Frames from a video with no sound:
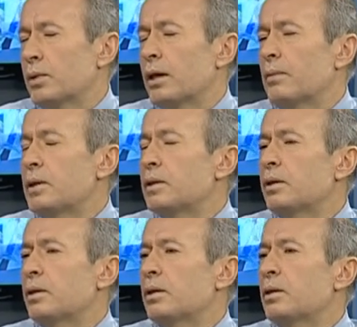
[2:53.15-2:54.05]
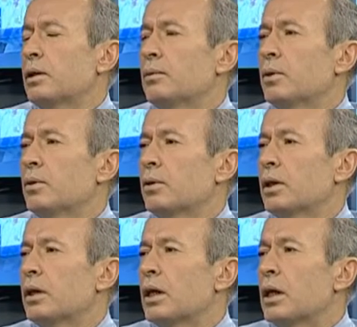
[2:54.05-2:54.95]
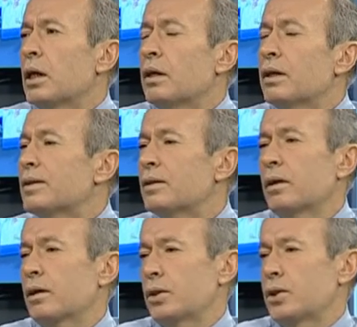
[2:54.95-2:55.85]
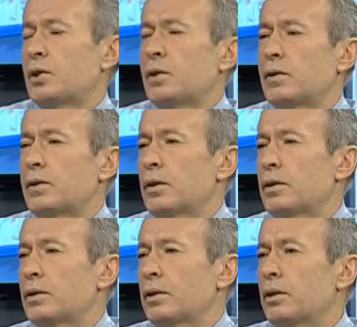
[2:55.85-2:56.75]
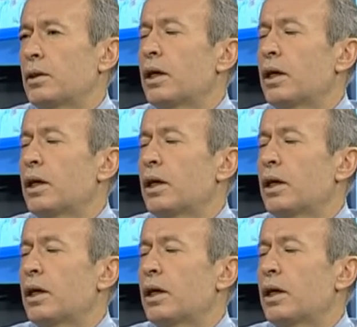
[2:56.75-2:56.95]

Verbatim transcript: Yani meselenin temel olarak nasıl yaklaştınız hastayı?